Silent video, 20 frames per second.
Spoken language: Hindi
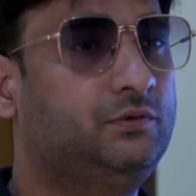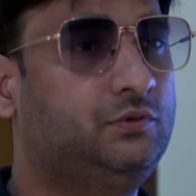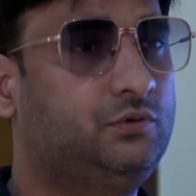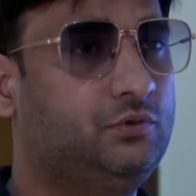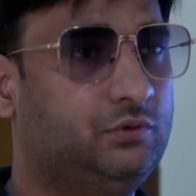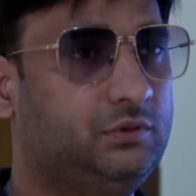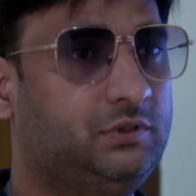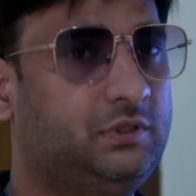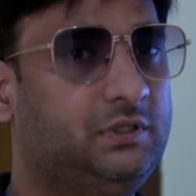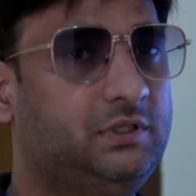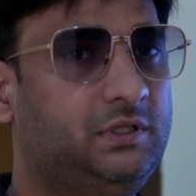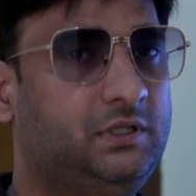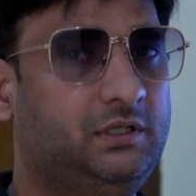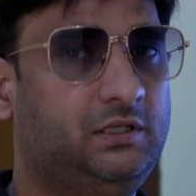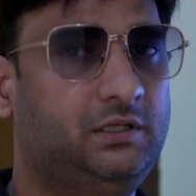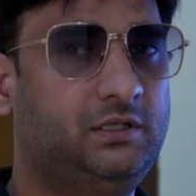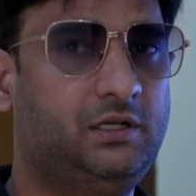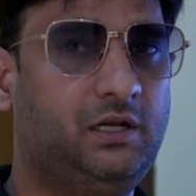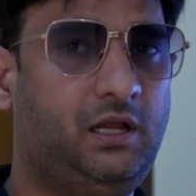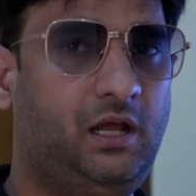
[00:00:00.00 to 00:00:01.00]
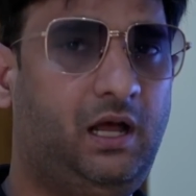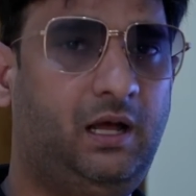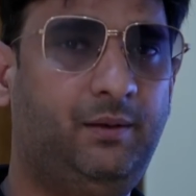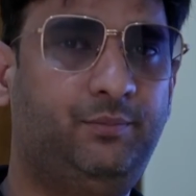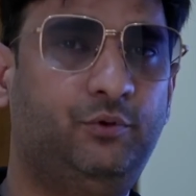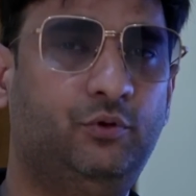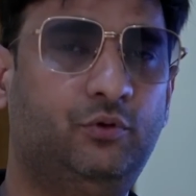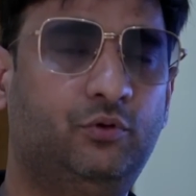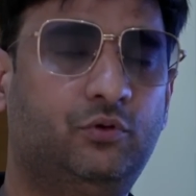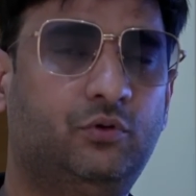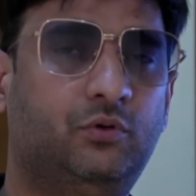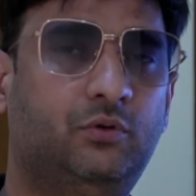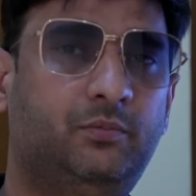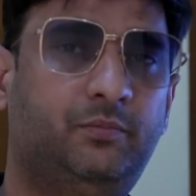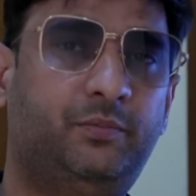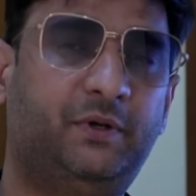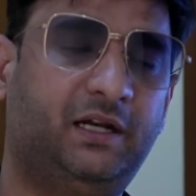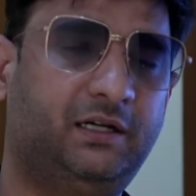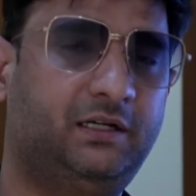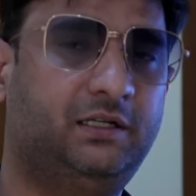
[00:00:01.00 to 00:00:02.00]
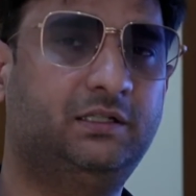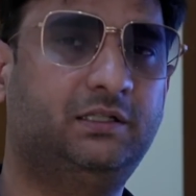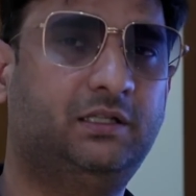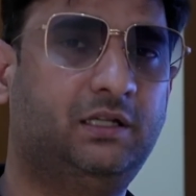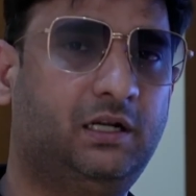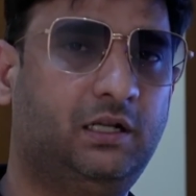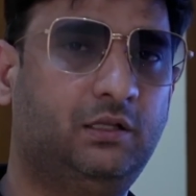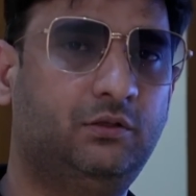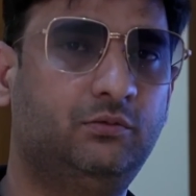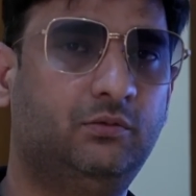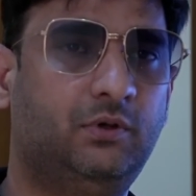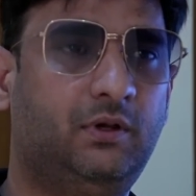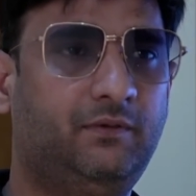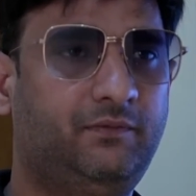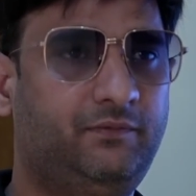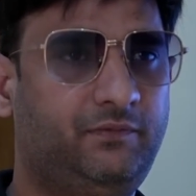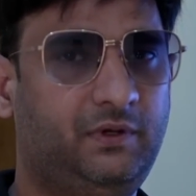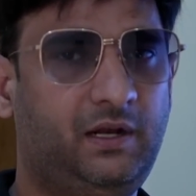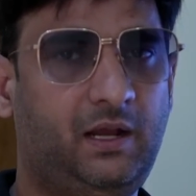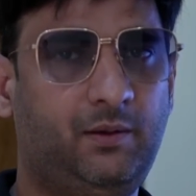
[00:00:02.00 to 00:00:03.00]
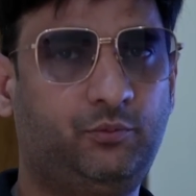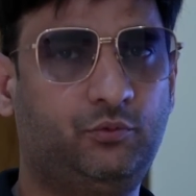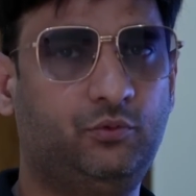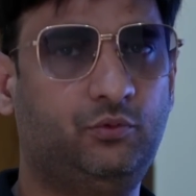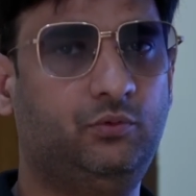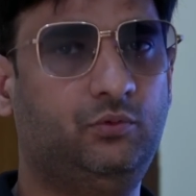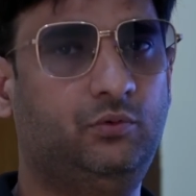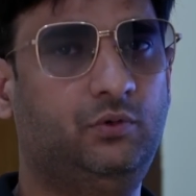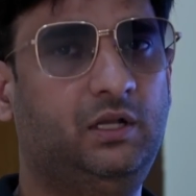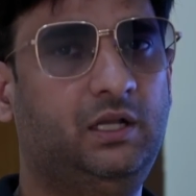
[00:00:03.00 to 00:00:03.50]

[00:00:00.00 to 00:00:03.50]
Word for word: चौथे दिन आप लोगों को प्रैक्टिस करा दूंगा फिर आपको